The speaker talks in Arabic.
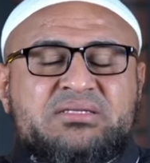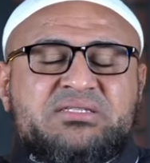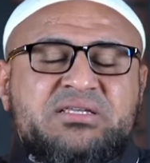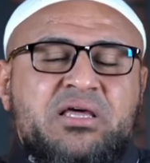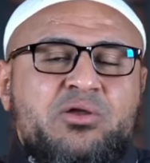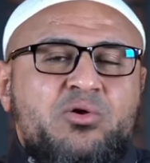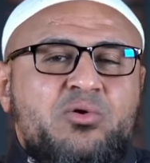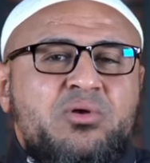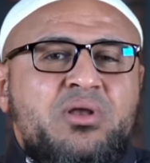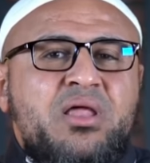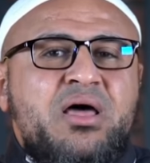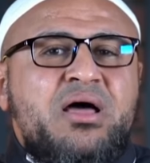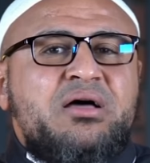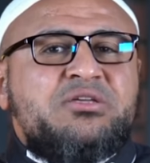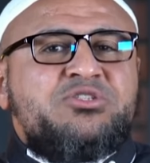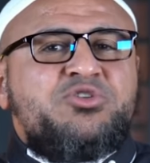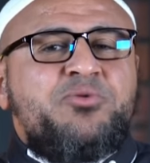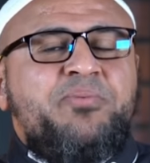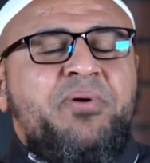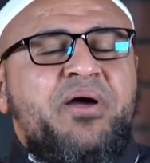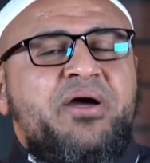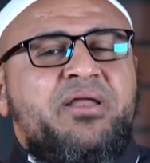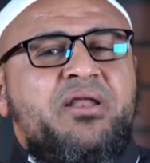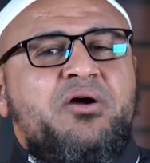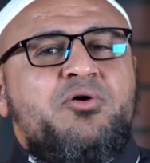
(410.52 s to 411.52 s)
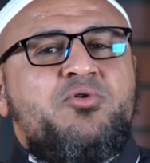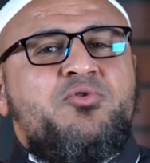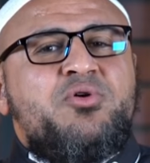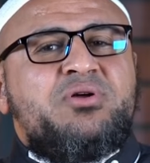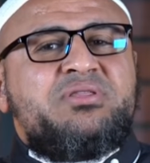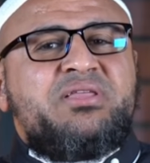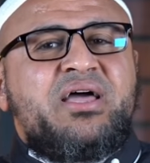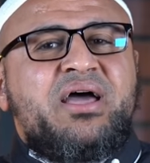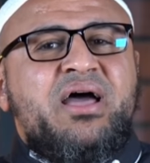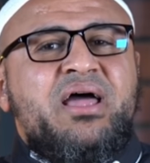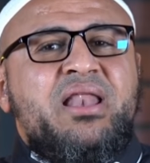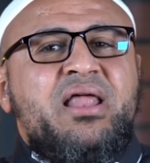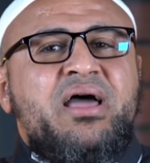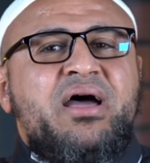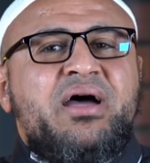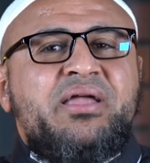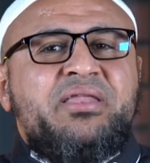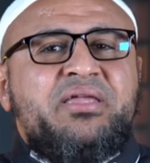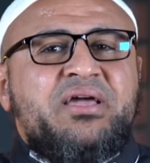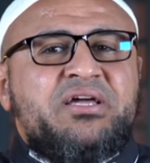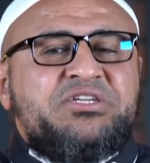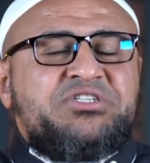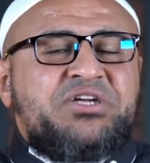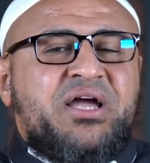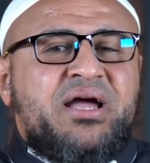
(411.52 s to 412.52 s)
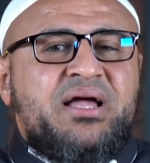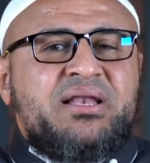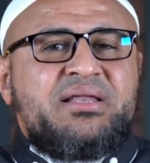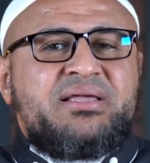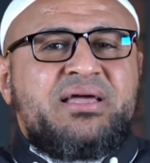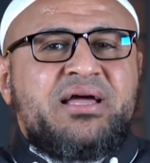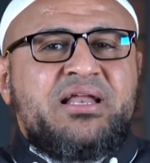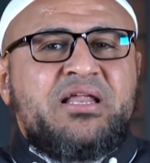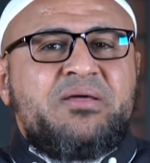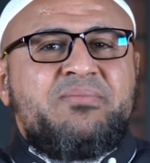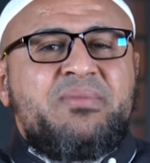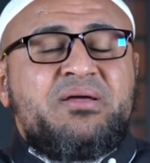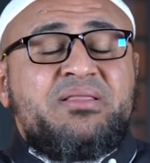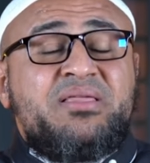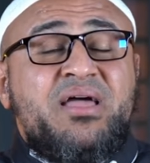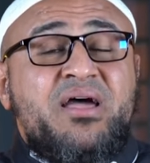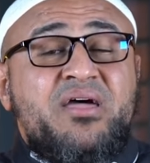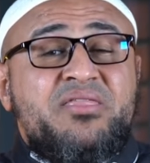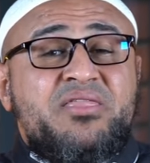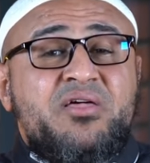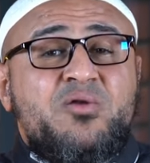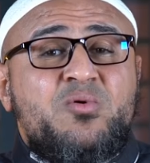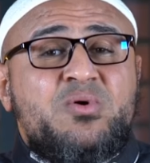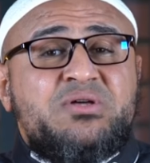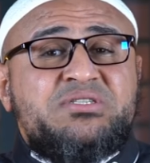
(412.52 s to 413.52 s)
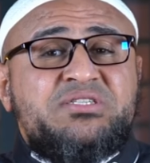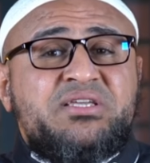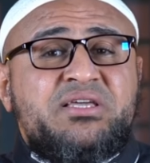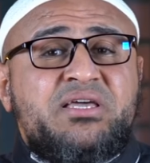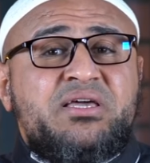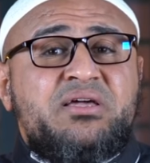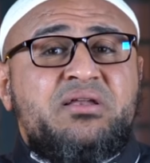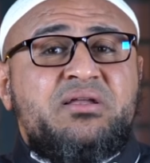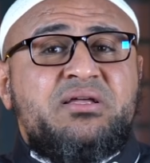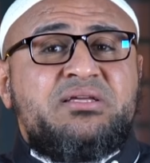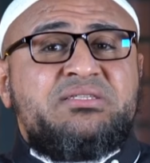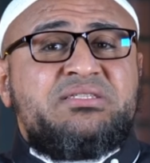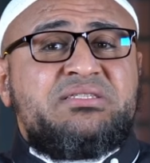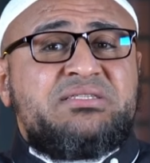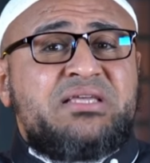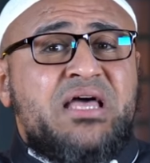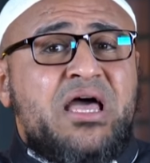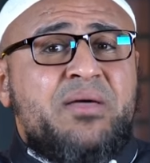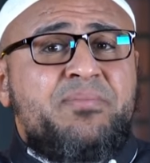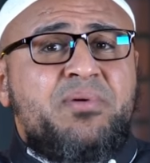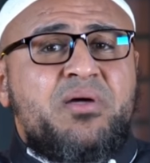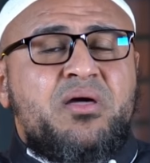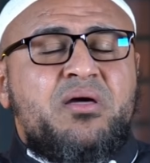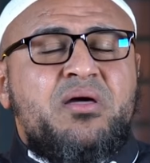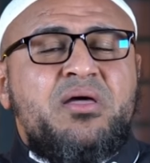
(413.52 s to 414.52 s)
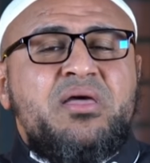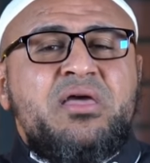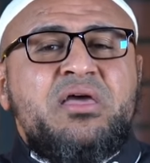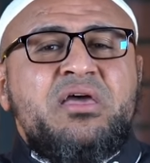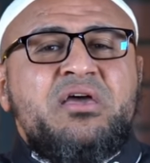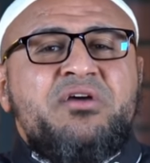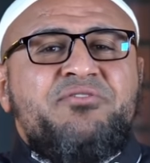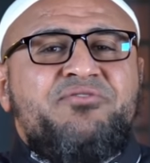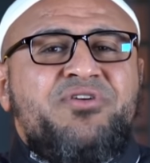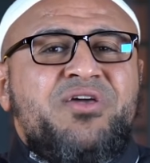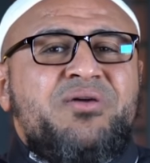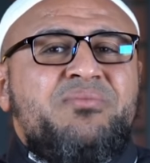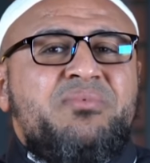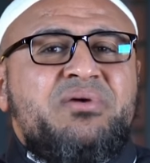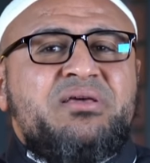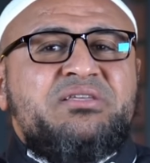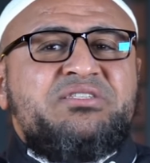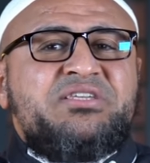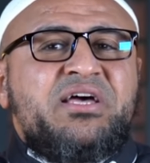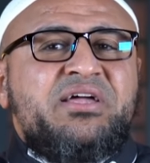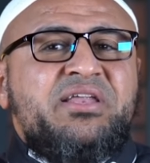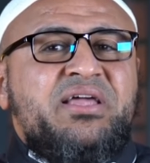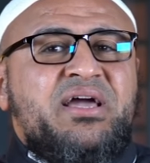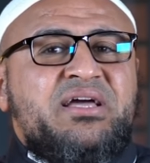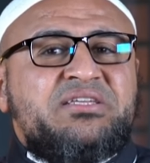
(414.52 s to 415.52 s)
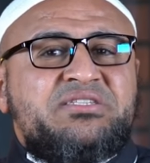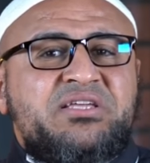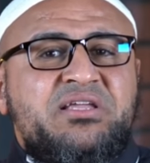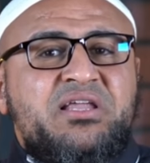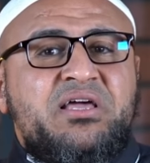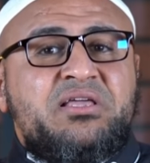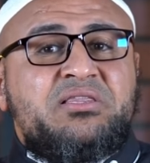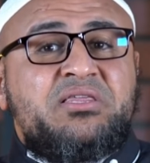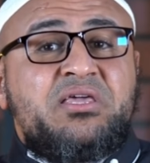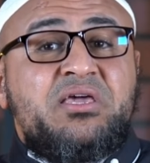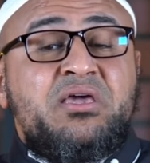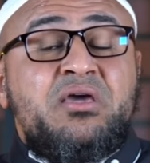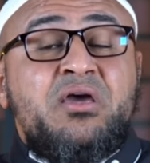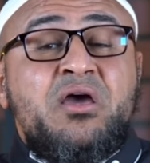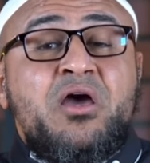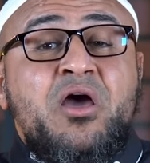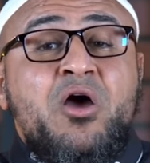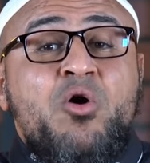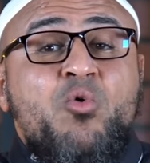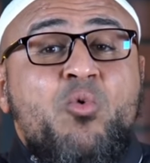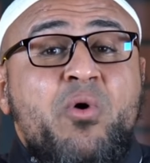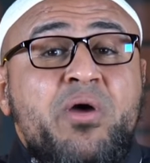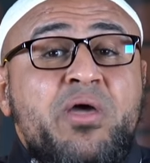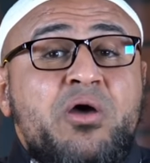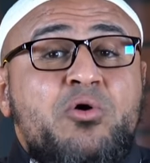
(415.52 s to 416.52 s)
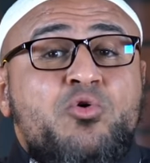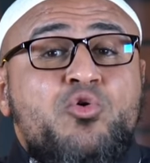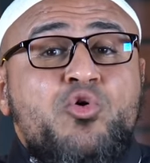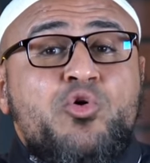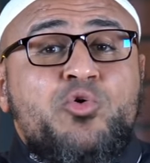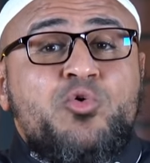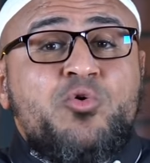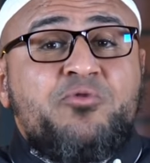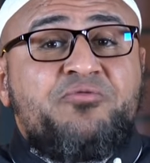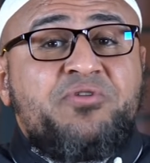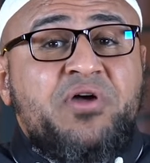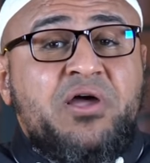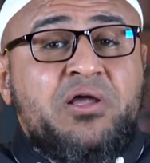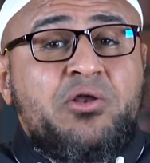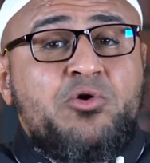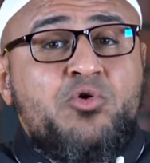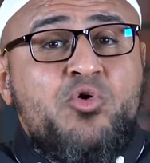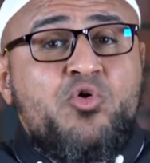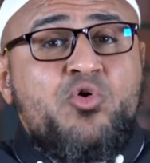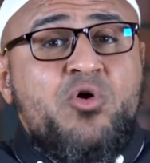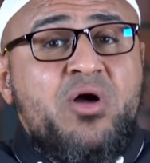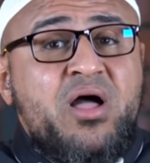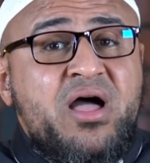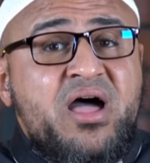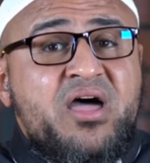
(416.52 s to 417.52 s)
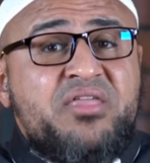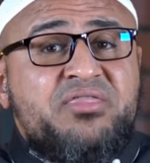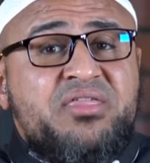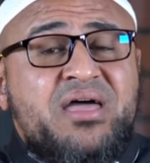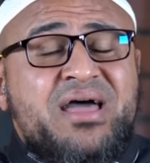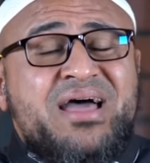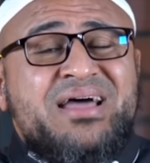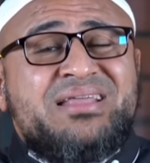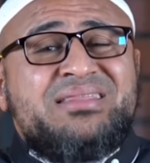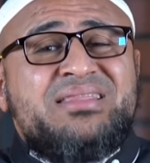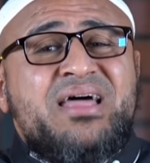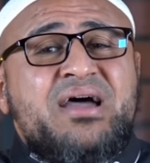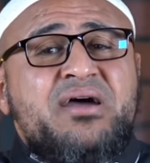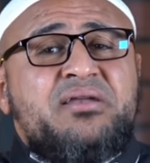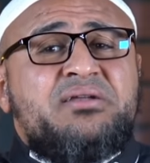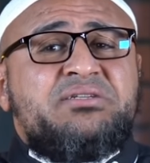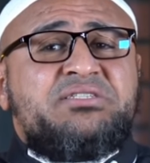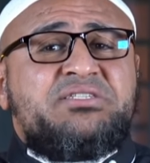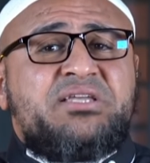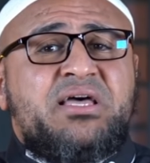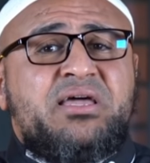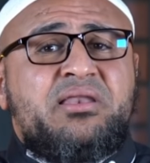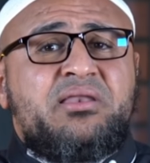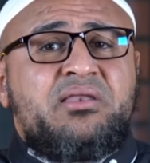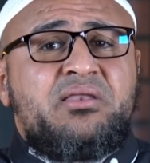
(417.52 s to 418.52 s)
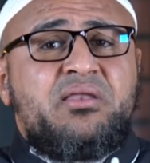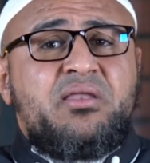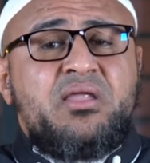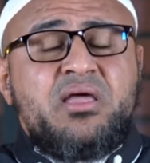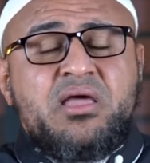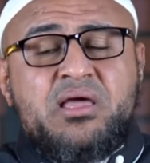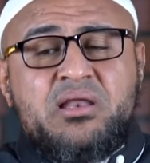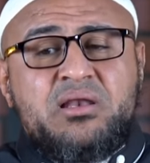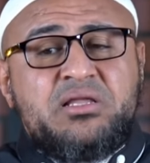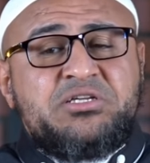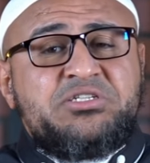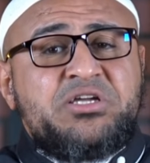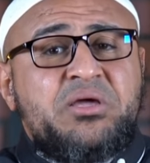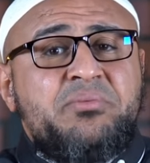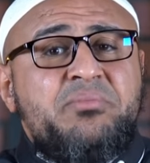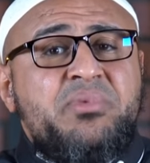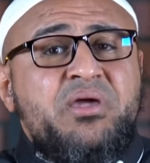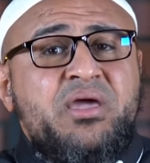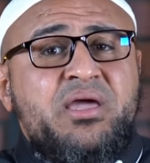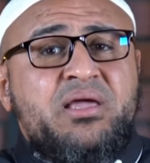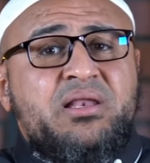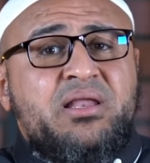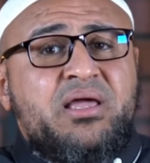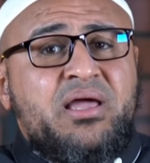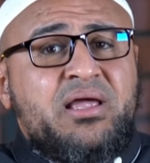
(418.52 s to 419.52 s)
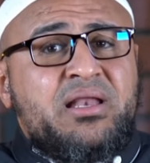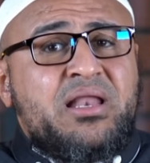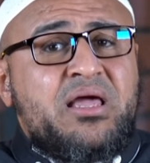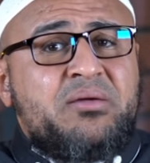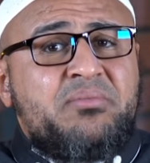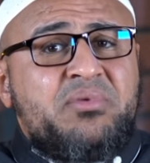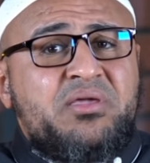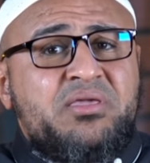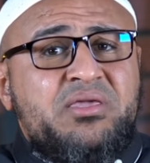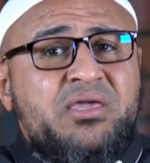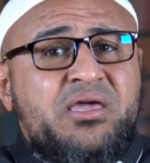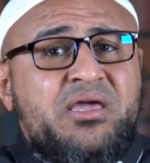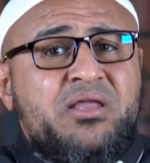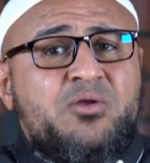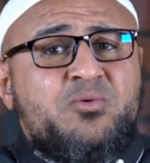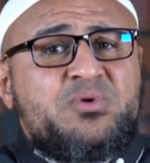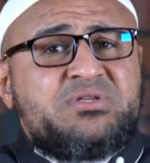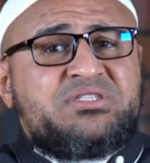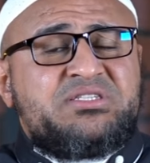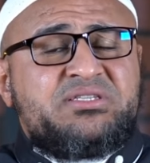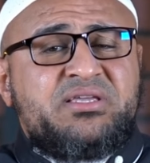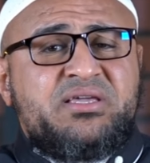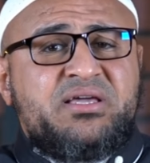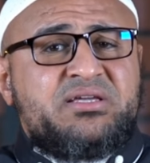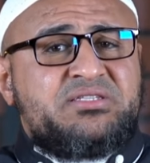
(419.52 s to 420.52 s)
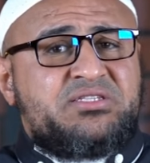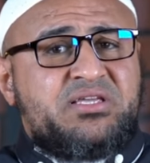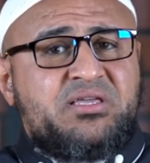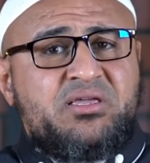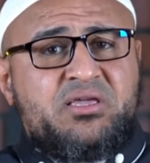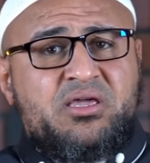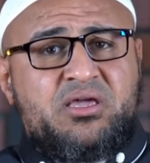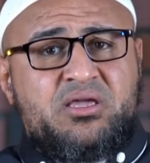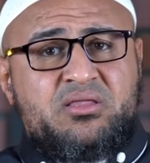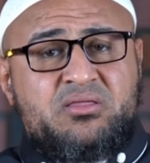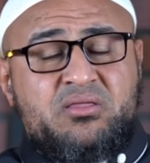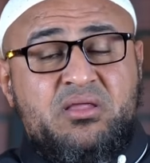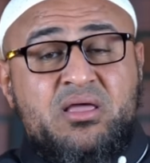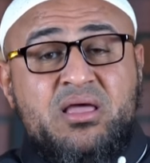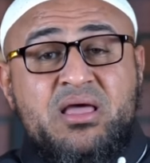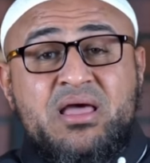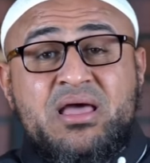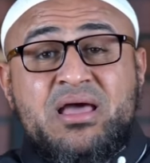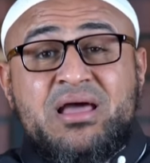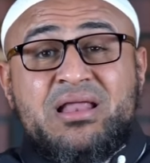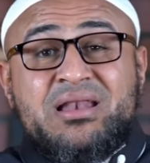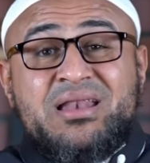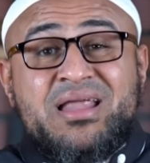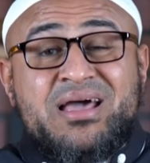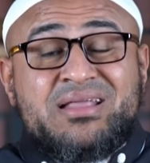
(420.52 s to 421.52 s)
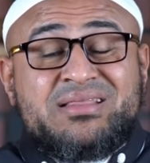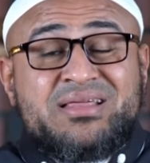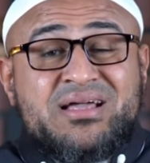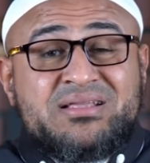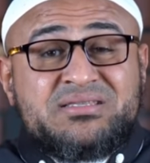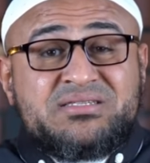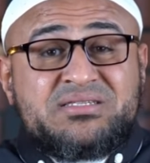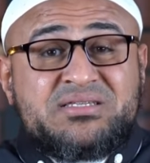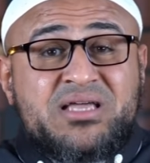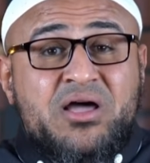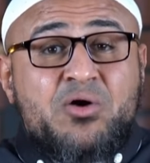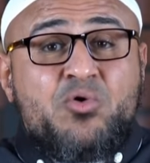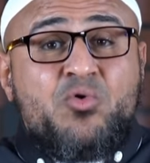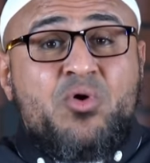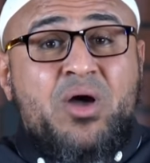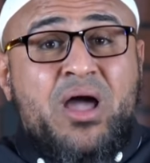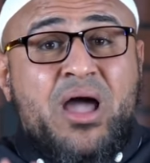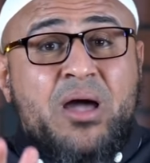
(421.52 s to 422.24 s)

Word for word: أسأل الله سبحانه سبحانه وتعالى أن يجعل كلمة هذا الوزير السابق في ميزان حسناته ويكون فعله هذا درسا لجميع الإعلاميين والسياسيين لا تنسوا